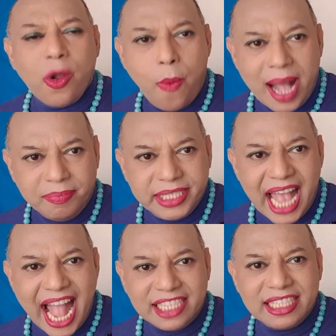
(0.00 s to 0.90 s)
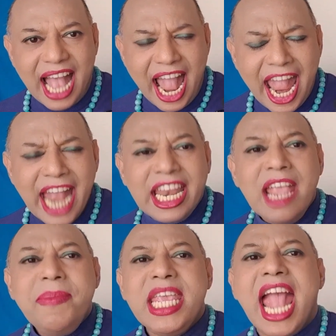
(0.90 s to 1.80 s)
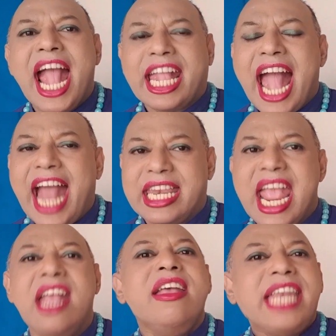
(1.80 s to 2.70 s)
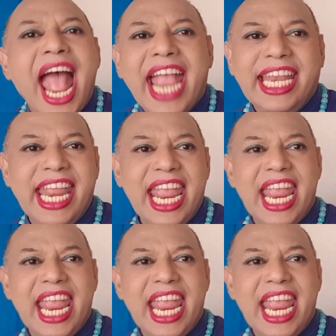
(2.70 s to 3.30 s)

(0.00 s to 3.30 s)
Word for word: ความสะอาดสะอ้านให้มีอากาศเนี่ยถ่ายเท